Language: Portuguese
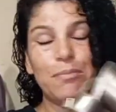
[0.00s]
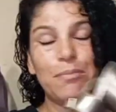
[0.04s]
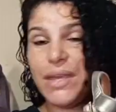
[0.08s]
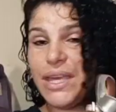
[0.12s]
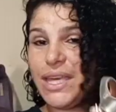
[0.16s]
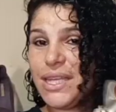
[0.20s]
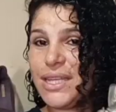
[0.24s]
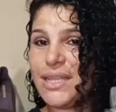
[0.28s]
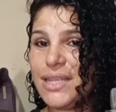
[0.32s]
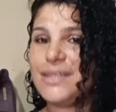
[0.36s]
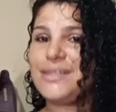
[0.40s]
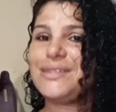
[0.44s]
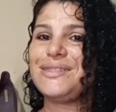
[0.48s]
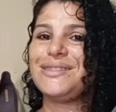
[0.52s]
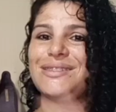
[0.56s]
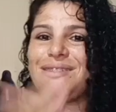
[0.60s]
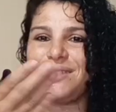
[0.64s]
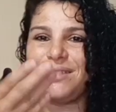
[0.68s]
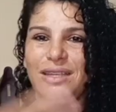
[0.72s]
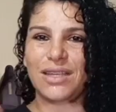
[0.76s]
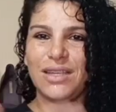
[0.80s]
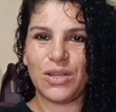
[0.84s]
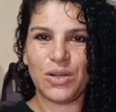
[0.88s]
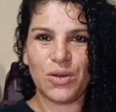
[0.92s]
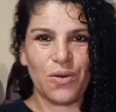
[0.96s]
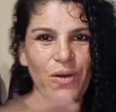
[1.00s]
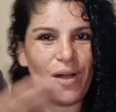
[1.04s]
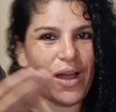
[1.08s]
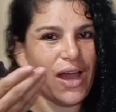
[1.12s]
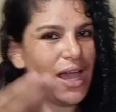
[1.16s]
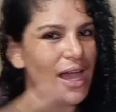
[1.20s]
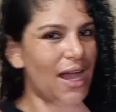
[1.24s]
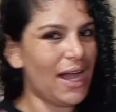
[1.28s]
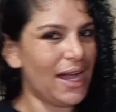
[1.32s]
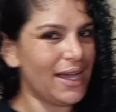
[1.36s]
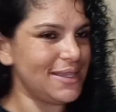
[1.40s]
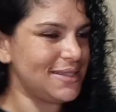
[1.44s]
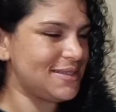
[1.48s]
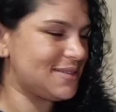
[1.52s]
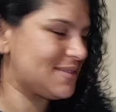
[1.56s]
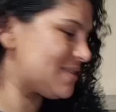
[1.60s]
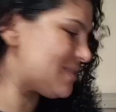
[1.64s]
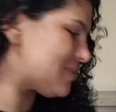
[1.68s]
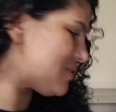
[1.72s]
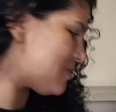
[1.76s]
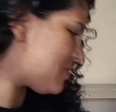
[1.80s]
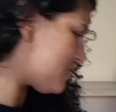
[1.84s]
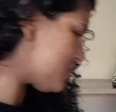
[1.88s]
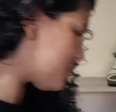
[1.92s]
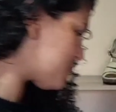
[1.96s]
Apenas 5
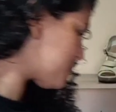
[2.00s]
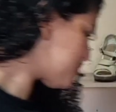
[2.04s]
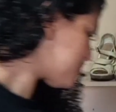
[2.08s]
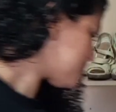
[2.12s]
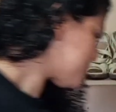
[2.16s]
reais.